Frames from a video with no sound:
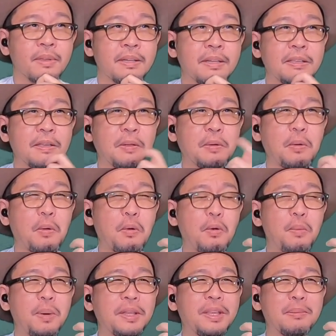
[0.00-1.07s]
いや、けど、こ
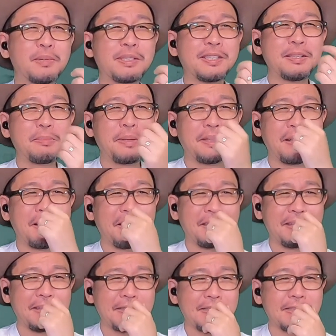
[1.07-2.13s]
こまでもすべてあ
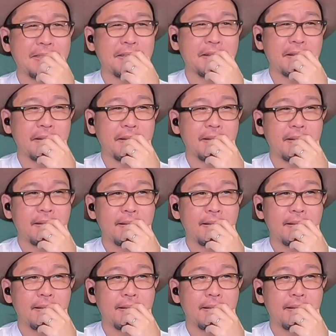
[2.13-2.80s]
れなんじゃな